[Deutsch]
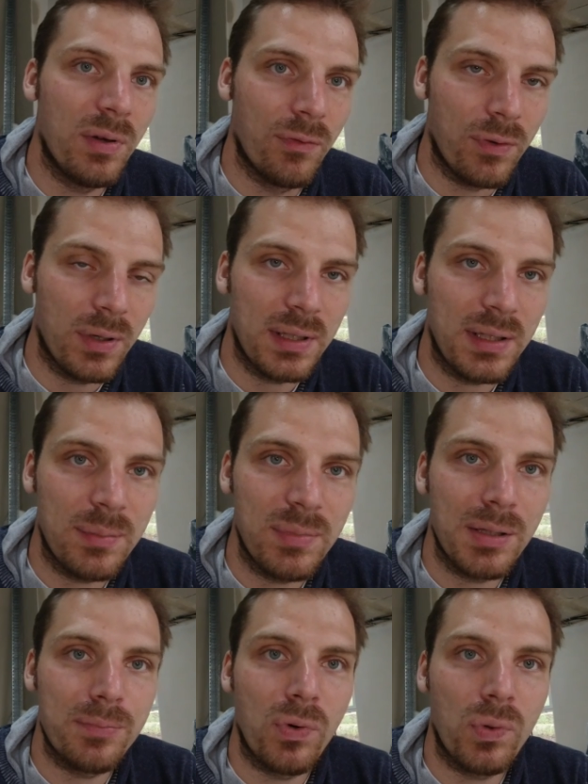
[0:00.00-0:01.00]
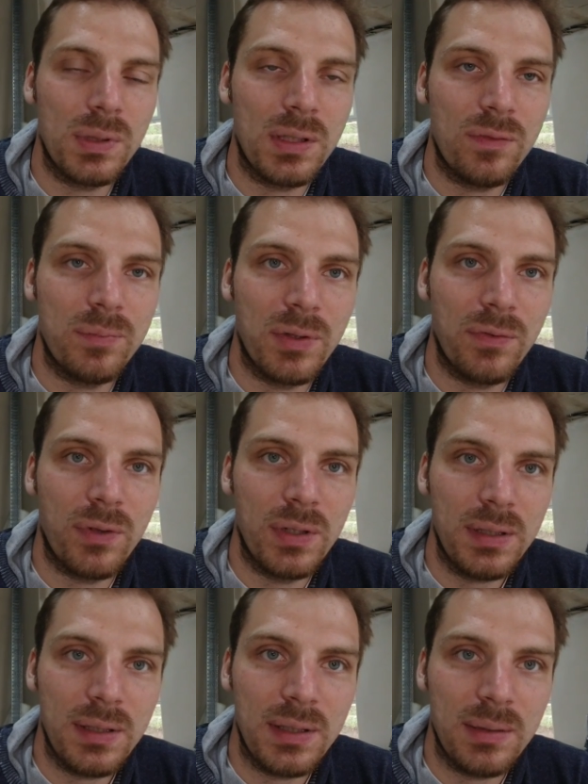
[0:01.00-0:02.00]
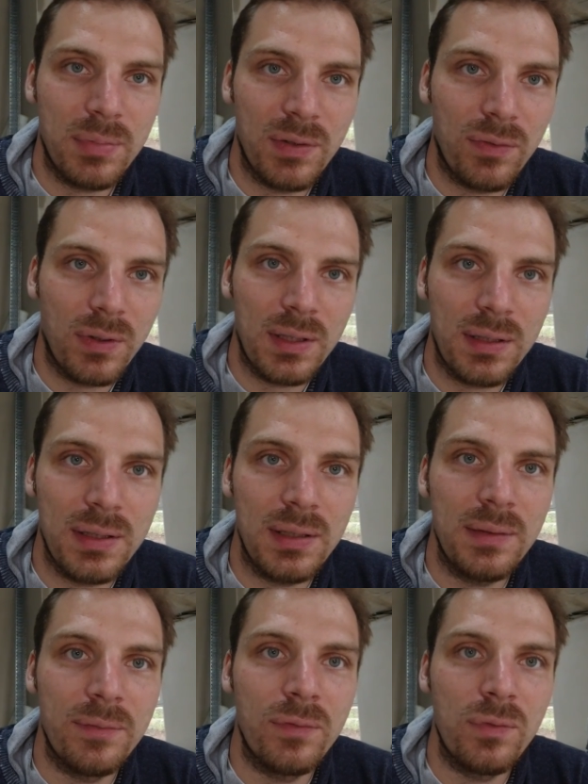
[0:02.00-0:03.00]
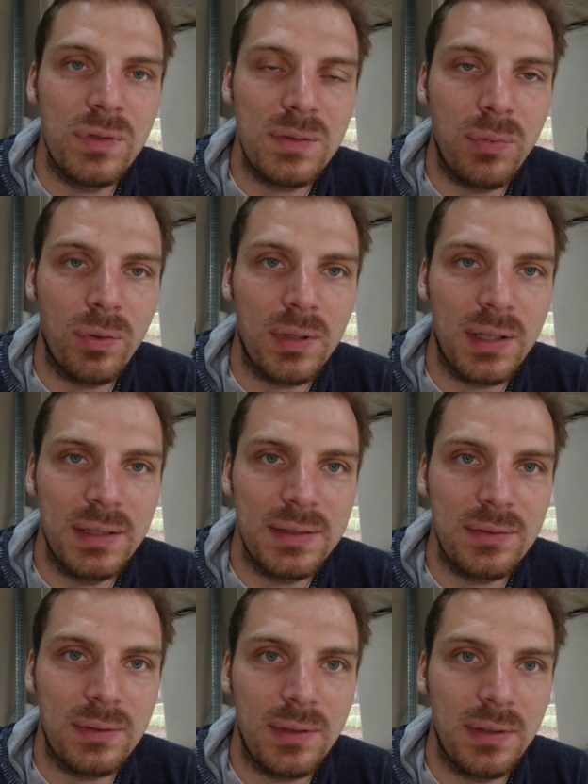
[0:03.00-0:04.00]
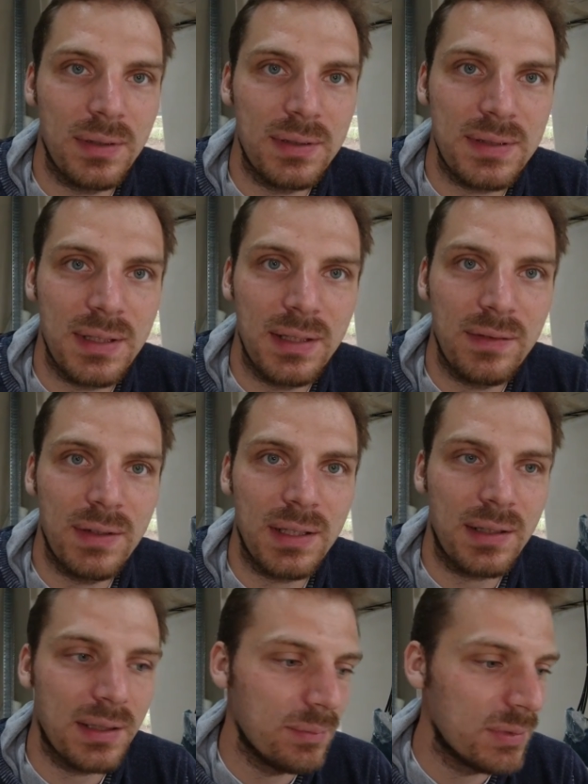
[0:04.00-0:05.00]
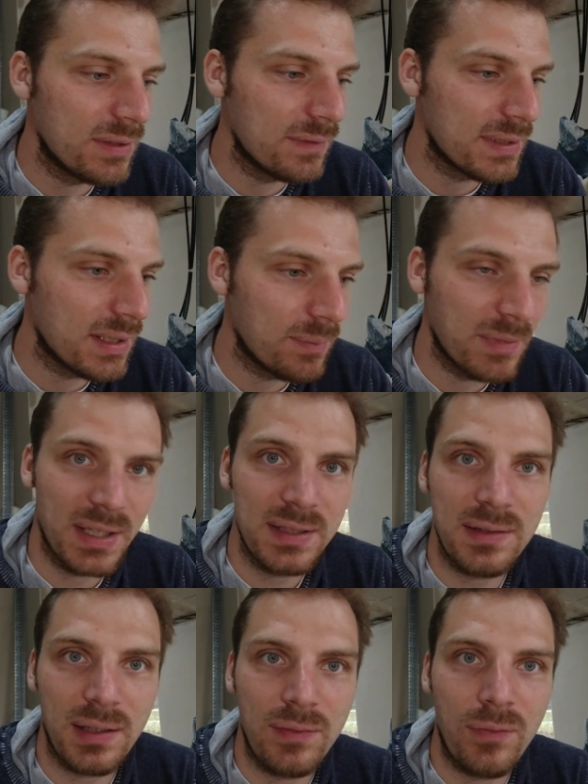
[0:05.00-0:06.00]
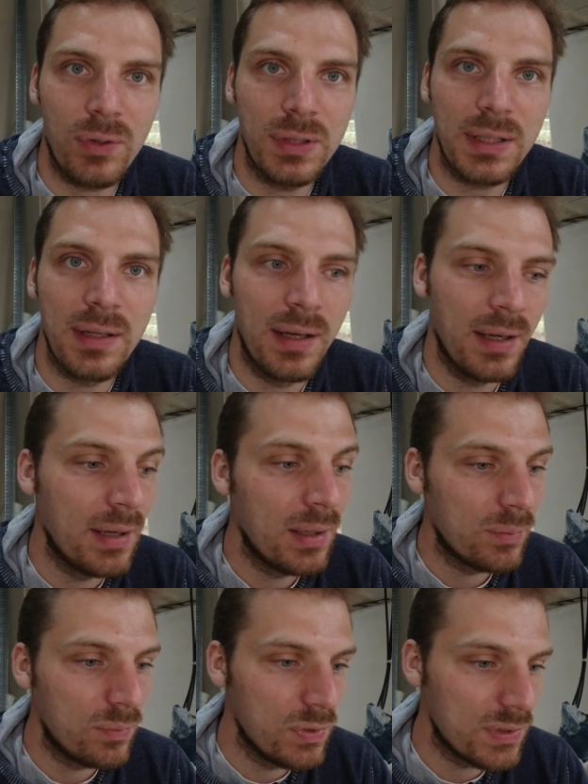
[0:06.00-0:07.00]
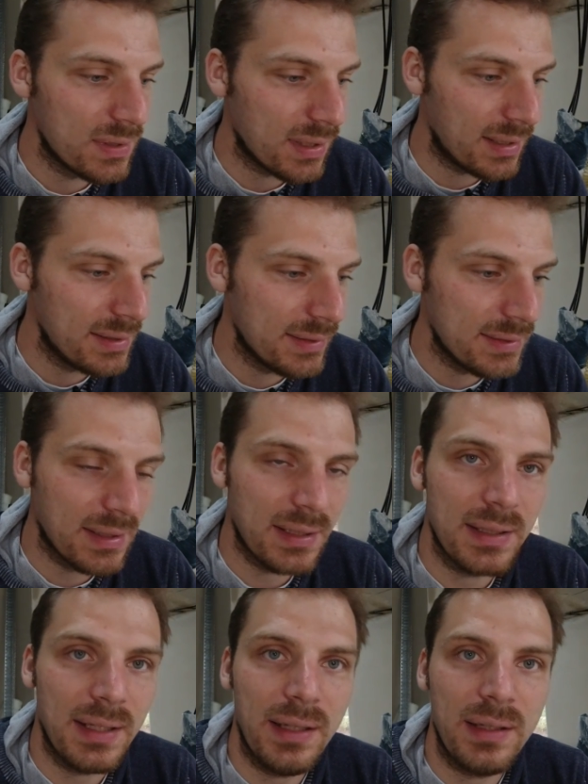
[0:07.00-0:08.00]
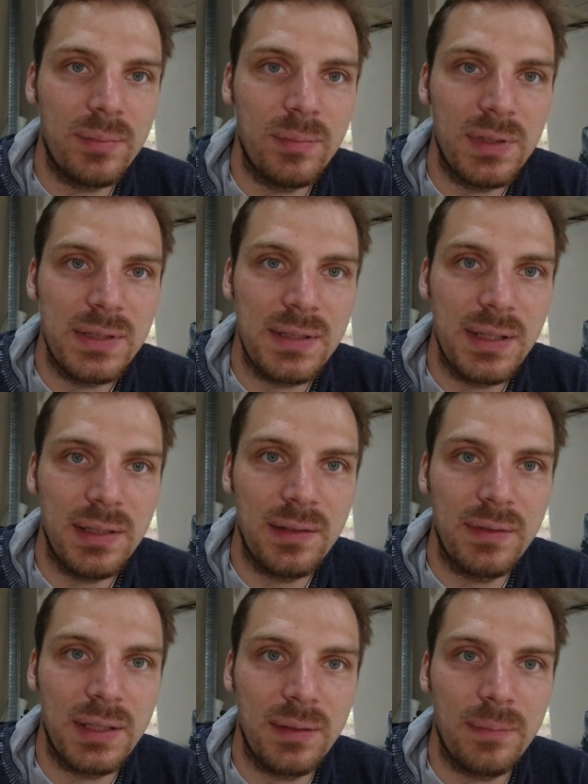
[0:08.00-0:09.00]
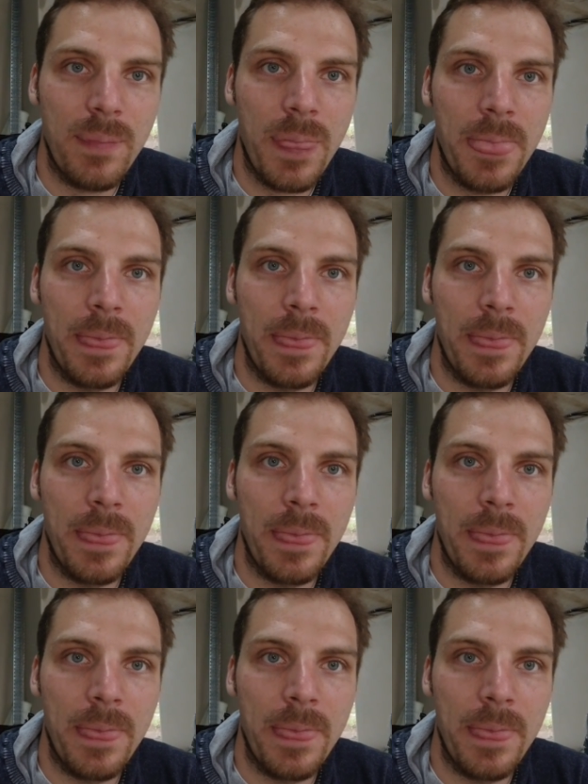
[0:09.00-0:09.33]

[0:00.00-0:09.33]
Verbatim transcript: bevor dann eben der Bodenaufbau folgen kann, bevor dann die Fußbodenheizung installiert werden kann, beziehungsweise eben der Estrich folgt müssen all diese Kanäle eben installiert werden.